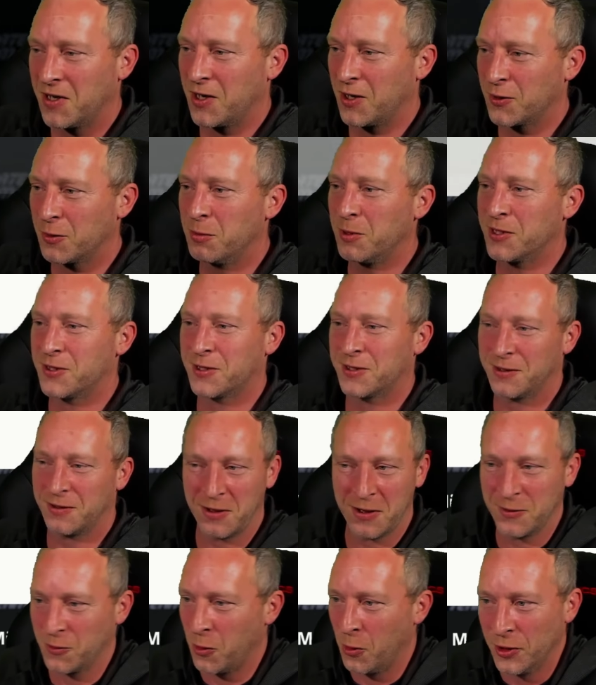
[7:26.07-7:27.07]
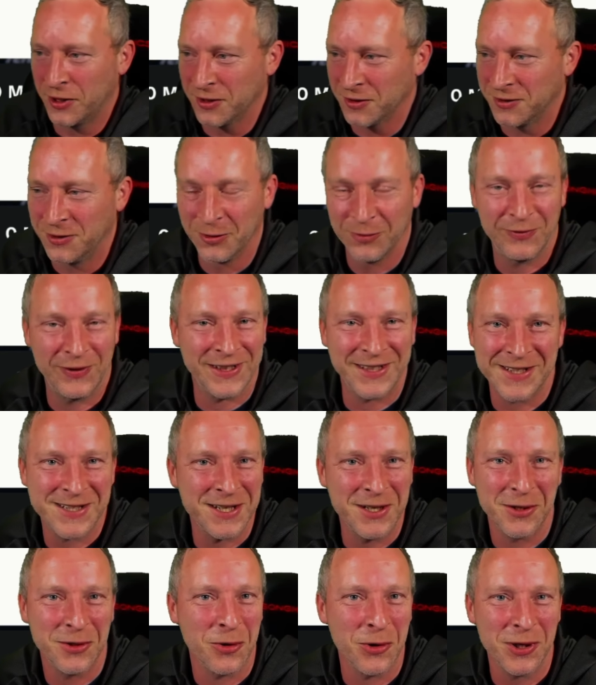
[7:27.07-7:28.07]
Also bis, also heute, was ist
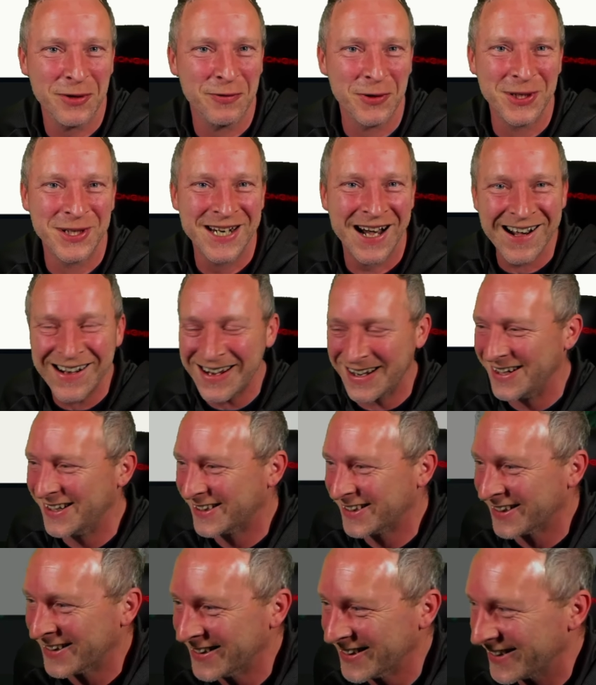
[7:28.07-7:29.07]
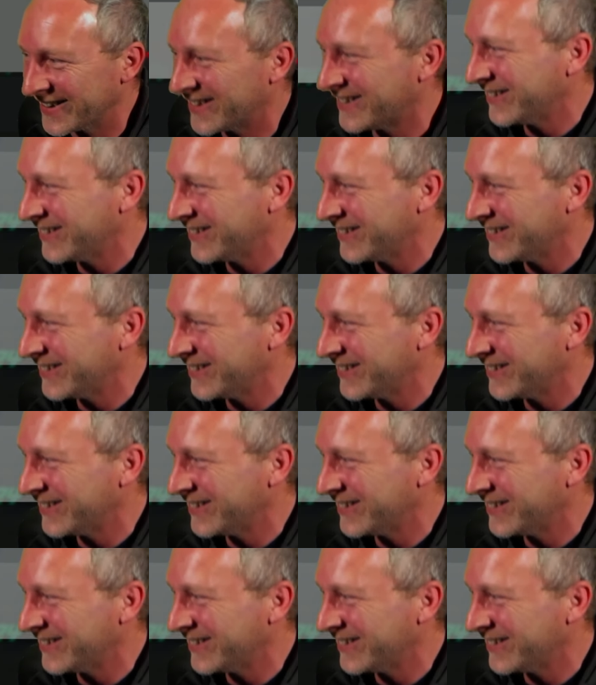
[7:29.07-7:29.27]
denn das heute für ein Tag, Alter?